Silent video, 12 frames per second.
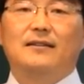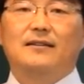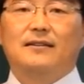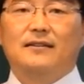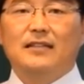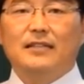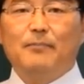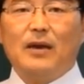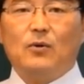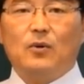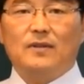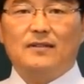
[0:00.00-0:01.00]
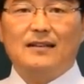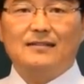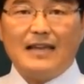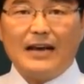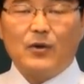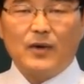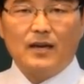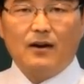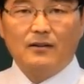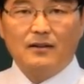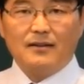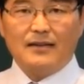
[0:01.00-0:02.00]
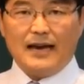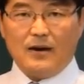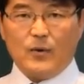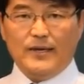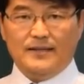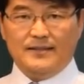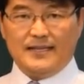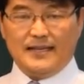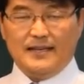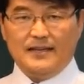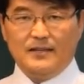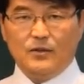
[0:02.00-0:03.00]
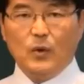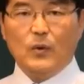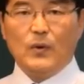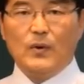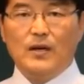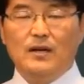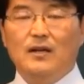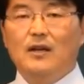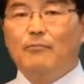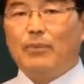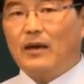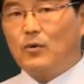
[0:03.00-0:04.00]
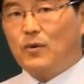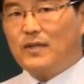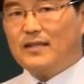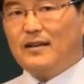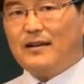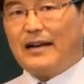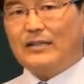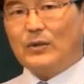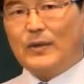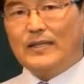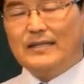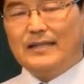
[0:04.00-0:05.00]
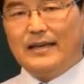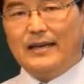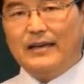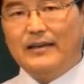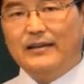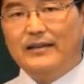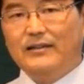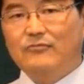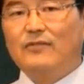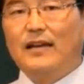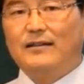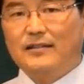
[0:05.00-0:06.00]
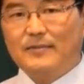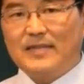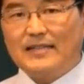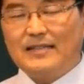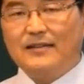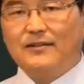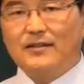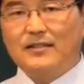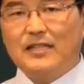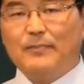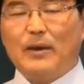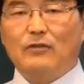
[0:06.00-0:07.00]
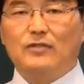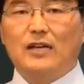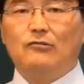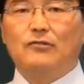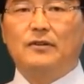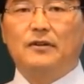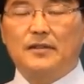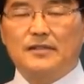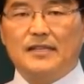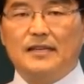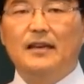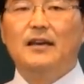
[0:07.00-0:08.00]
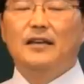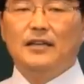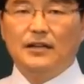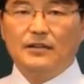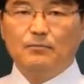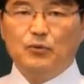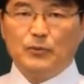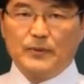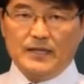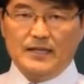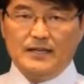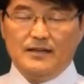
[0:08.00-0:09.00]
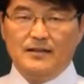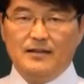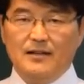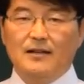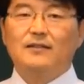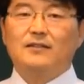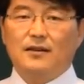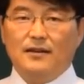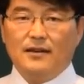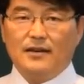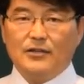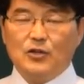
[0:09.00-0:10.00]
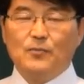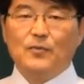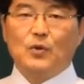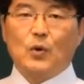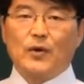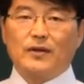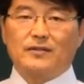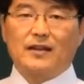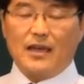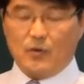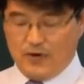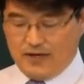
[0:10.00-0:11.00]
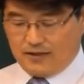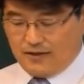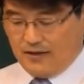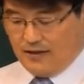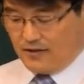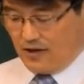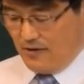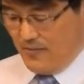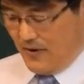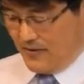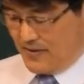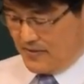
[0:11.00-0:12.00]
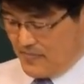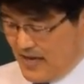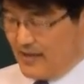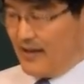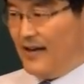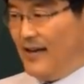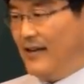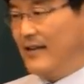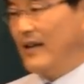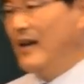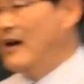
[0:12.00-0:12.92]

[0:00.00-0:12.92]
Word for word: 근데 이 백호대사를 작용이 어떻게 하고 있는지 또 백호대사를 가지고 있는데 운의 흐름 자체는 어떤지 배우자 운은 어떤지 이런 부분을 저에게 좀 동영상에 올려서 설명 좀 해달라 이렇게